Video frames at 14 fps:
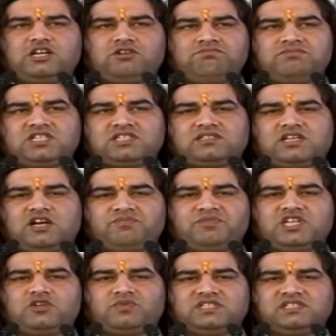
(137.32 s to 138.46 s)
कर्मवश
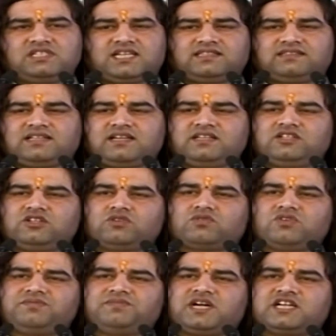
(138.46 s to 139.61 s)
अमीर बन जाता है और
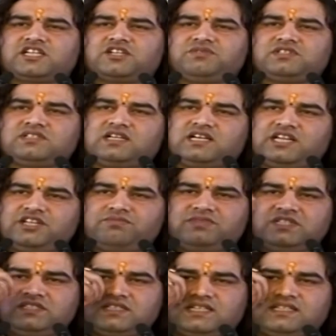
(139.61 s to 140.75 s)
कोई भाग्यवश गरीब
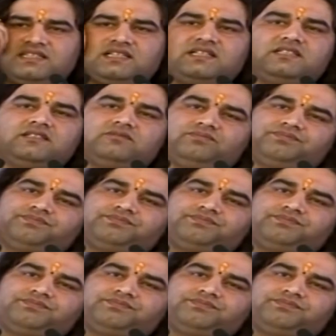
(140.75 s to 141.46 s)
बन जाता है